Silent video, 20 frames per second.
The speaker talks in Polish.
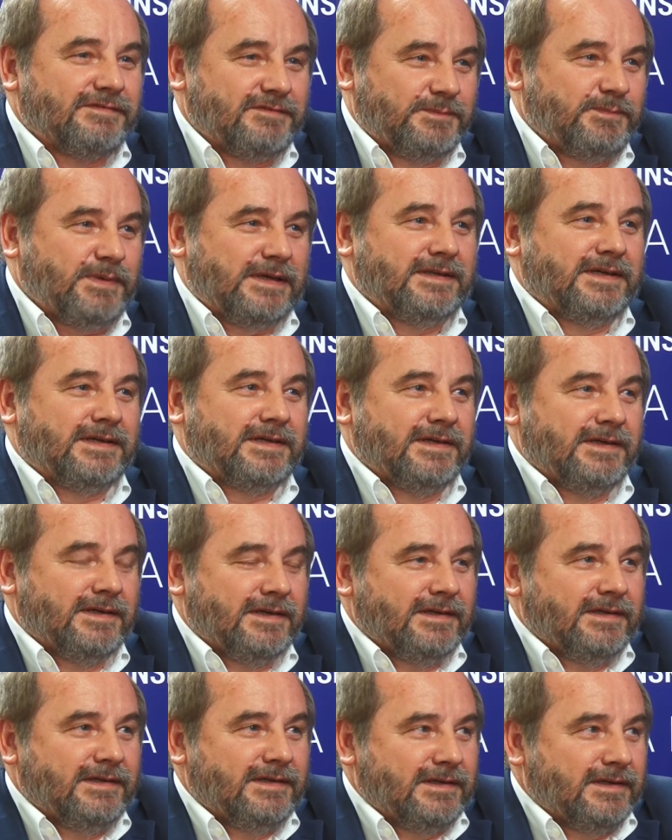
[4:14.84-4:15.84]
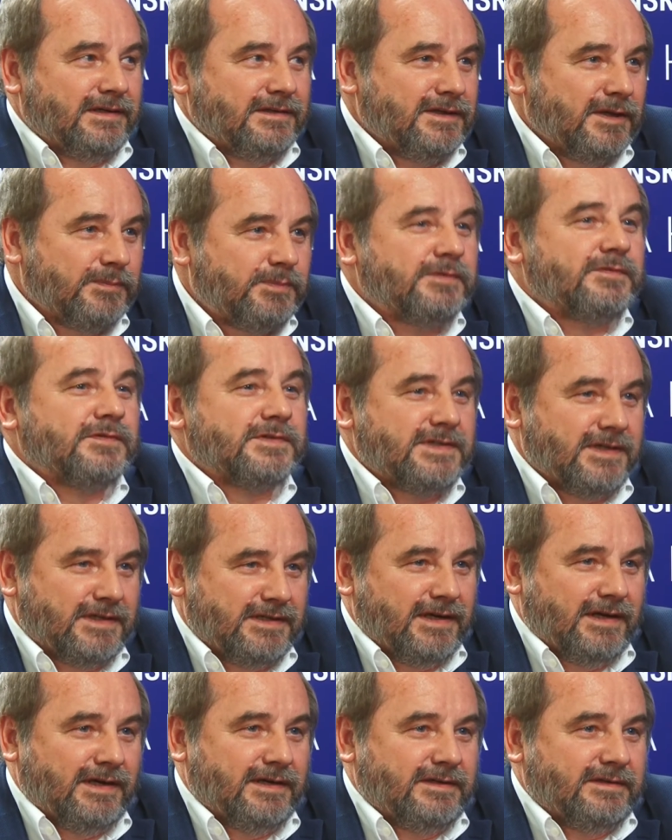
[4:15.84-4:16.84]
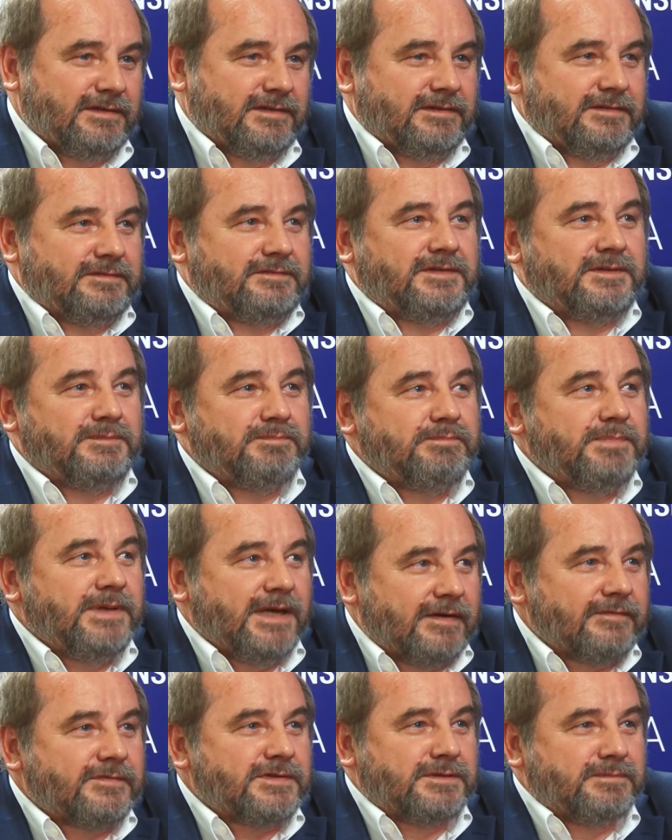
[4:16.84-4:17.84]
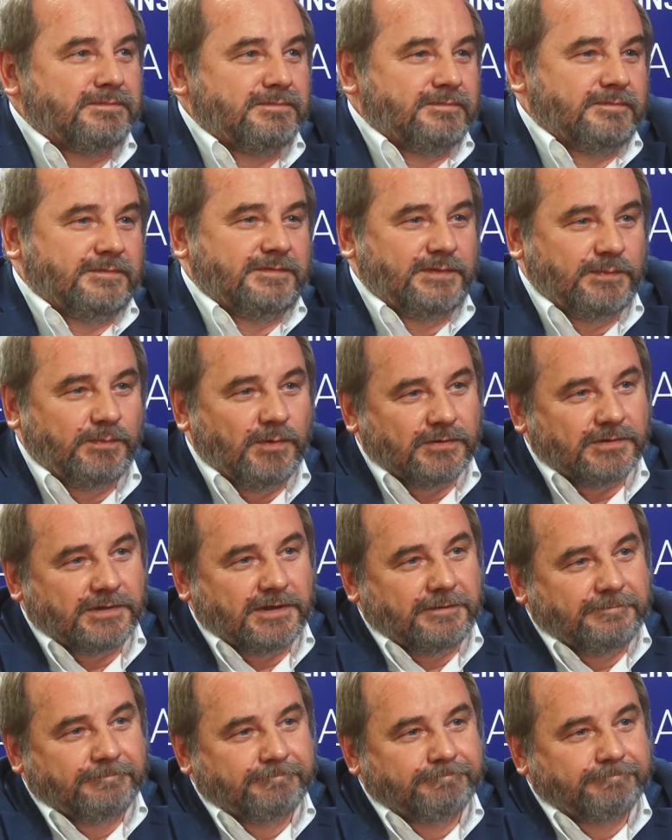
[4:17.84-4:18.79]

wypadek y, niepowodzenia y, w tym pierwszym wyborze.